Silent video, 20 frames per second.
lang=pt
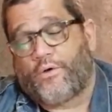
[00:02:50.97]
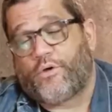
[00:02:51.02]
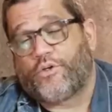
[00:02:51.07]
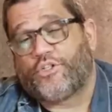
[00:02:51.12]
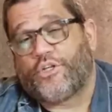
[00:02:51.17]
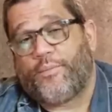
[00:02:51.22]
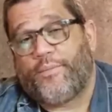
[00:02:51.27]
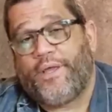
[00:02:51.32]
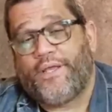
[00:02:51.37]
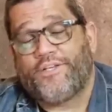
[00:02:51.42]
É o
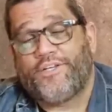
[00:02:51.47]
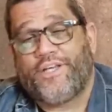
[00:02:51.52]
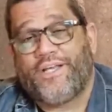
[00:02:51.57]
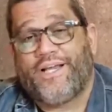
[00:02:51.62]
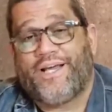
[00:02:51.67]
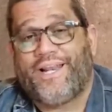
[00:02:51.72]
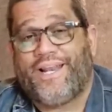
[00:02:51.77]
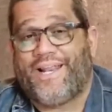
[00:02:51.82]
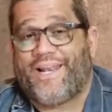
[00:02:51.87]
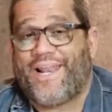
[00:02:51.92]
que eu chamei de
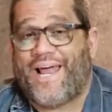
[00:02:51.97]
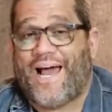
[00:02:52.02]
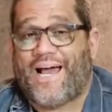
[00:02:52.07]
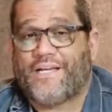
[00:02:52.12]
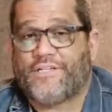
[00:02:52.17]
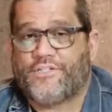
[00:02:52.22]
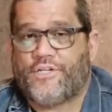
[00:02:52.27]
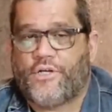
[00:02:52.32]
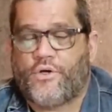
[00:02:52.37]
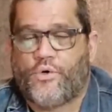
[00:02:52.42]

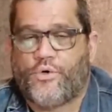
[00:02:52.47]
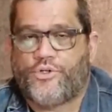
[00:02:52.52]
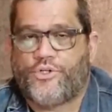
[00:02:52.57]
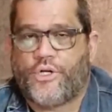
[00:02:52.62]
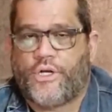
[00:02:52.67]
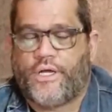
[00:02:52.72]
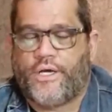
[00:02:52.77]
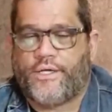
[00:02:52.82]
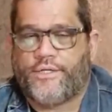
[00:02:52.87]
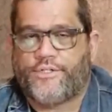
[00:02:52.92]
engrenagem
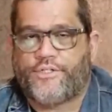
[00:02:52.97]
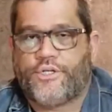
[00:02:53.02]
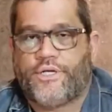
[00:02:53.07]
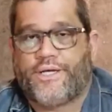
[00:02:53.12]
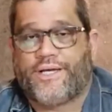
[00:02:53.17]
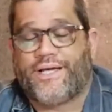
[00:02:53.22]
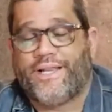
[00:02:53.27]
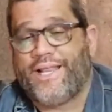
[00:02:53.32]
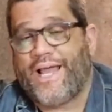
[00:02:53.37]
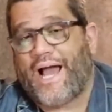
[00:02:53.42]

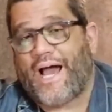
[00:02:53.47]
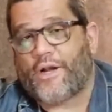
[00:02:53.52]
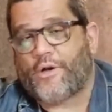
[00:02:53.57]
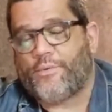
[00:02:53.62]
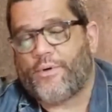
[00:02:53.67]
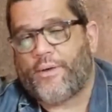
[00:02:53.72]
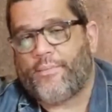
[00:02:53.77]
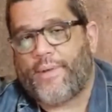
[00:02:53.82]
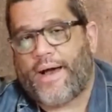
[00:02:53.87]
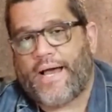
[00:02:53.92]
rutilante.
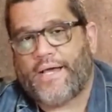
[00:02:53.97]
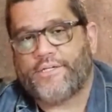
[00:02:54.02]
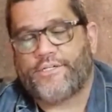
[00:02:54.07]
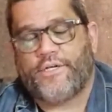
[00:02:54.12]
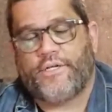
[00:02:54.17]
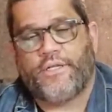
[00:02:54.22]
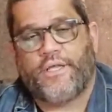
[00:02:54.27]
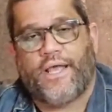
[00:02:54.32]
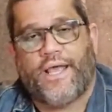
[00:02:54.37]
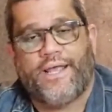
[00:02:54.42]
Criar uma
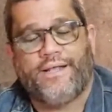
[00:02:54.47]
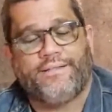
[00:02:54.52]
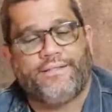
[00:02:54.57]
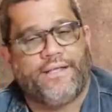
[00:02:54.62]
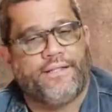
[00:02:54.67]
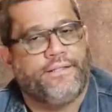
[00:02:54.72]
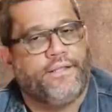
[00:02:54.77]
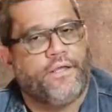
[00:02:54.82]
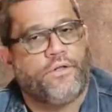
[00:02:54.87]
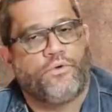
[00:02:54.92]
imagem é
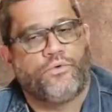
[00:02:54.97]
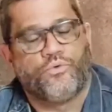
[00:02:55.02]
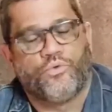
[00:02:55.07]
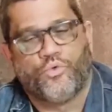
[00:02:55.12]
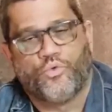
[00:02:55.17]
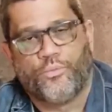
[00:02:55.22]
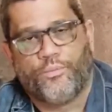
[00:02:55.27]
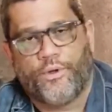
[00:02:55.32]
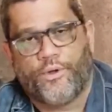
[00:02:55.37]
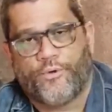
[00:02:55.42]
entender um
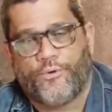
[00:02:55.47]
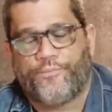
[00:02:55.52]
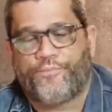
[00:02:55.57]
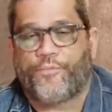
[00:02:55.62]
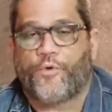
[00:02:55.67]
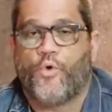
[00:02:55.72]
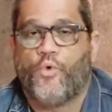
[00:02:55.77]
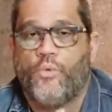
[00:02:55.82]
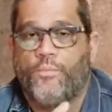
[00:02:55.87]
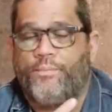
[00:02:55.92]
número.
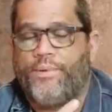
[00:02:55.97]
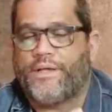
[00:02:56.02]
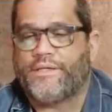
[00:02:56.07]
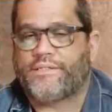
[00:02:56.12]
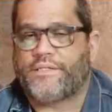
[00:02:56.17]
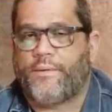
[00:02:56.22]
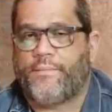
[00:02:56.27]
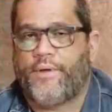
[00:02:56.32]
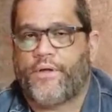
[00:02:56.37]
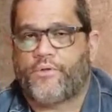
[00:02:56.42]
Um
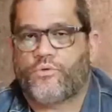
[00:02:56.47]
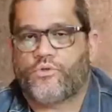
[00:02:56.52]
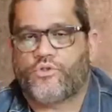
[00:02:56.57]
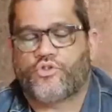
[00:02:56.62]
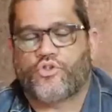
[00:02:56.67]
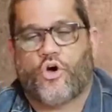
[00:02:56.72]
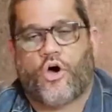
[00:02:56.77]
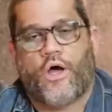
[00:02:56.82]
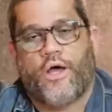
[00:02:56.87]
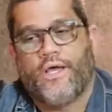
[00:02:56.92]

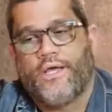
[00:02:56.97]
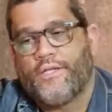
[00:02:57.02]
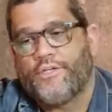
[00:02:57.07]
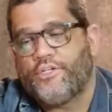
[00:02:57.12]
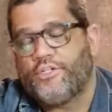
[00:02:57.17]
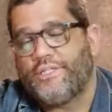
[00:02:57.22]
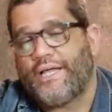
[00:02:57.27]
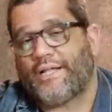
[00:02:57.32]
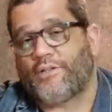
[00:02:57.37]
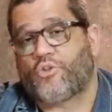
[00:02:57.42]
pensamento
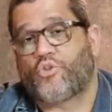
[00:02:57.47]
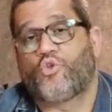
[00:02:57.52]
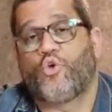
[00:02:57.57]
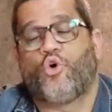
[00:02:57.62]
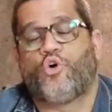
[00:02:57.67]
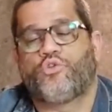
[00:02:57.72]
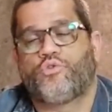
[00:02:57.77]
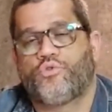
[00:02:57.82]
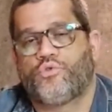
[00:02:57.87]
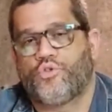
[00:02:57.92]
só te dá
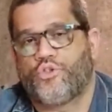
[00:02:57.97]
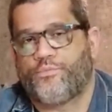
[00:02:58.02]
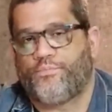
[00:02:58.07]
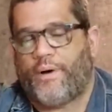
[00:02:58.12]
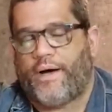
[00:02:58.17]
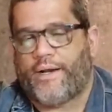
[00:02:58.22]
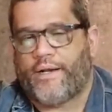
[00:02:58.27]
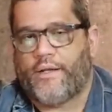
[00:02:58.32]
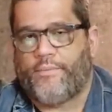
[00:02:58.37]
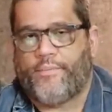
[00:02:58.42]
todos os
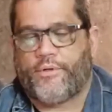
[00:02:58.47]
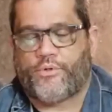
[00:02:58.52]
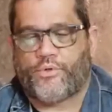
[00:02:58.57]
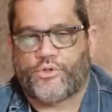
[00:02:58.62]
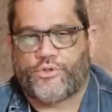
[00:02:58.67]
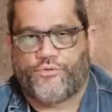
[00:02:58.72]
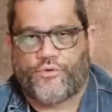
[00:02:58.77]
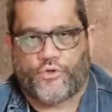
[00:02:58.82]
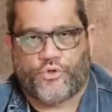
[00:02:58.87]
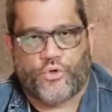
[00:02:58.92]

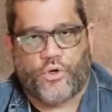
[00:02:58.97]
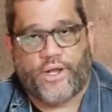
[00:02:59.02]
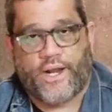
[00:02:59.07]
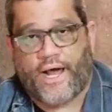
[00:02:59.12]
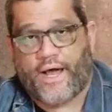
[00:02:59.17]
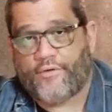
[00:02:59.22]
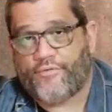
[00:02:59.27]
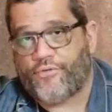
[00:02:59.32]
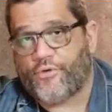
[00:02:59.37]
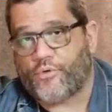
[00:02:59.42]
parâmetros
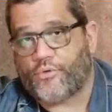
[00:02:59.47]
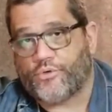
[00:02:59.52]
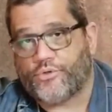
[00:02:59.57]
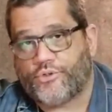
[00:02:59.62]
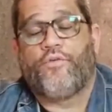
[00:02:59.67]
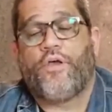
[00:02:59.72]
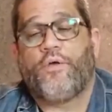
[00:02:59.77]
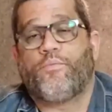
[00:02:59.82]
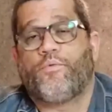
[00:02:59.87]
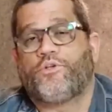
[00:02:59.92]
fotográficos.
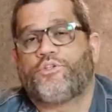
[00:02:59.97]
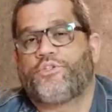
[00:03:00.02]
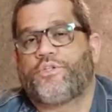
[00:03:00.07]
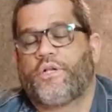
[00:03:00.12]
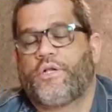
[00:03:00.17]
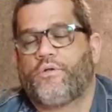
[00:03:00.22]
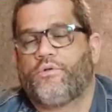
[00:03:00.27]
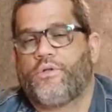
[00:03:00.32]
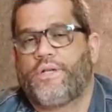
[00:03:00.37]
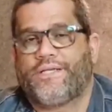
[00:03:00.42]
Eu venho
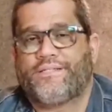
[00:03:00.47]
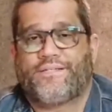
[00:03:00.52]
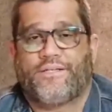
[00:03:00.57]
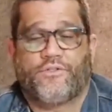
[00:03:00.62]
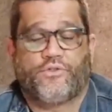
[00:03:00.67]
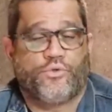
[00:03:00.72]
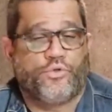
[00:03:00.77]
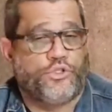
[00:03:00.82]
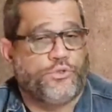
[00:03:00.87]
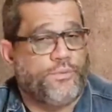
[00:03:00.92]
mostrando
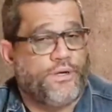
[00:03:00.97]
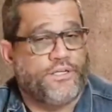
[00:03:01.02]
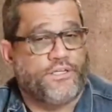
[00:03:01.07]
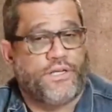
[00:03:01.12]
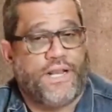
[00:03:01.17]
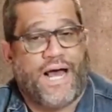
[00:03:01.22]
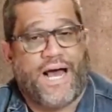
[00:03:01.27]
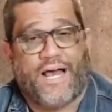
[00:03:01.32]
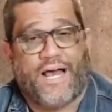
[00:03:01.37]
nessas últimas